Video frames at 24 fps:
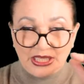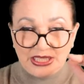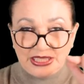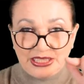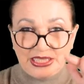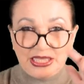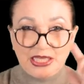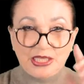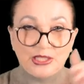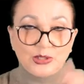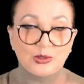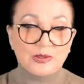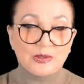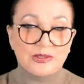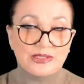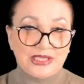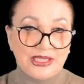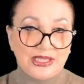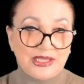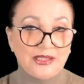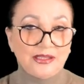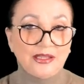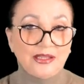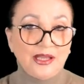те, кто
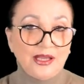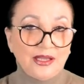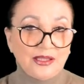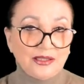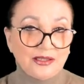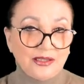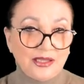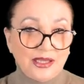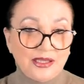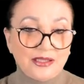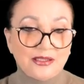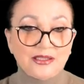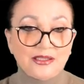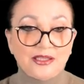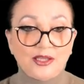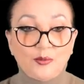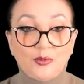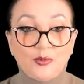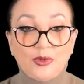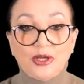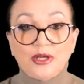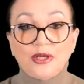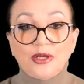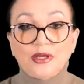стоит над
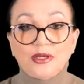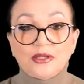ними.